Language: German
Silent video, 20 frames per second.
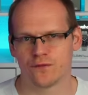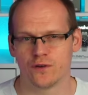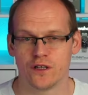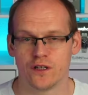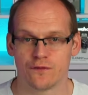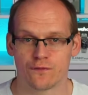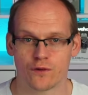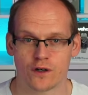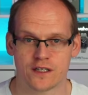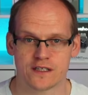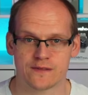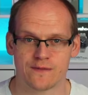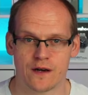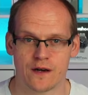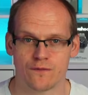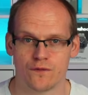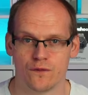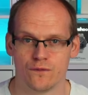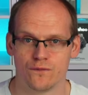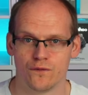für die Forerunner
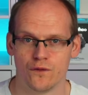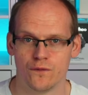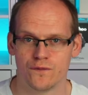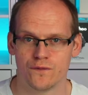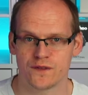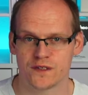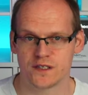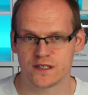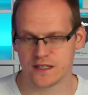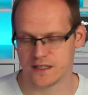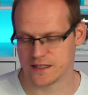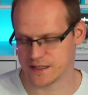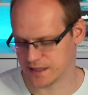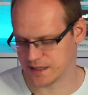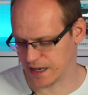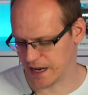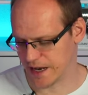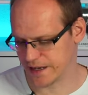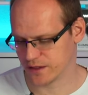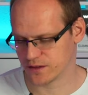255 ist
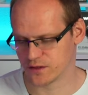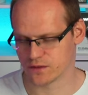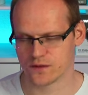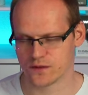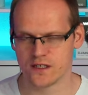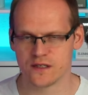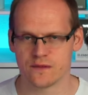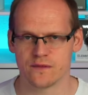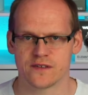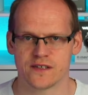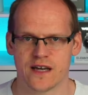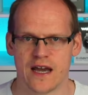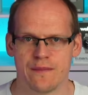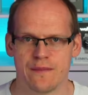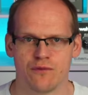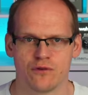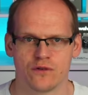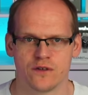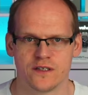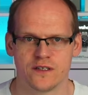leider zu diesem
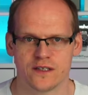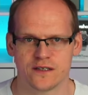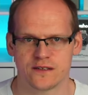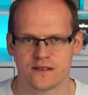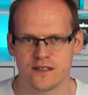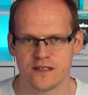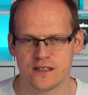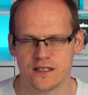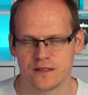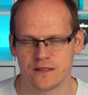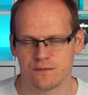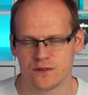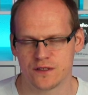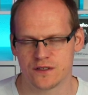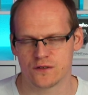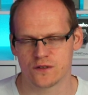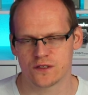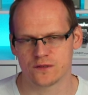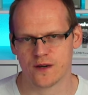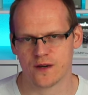Zeitpunkt nicht ersichtlich
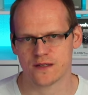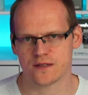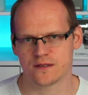bzw.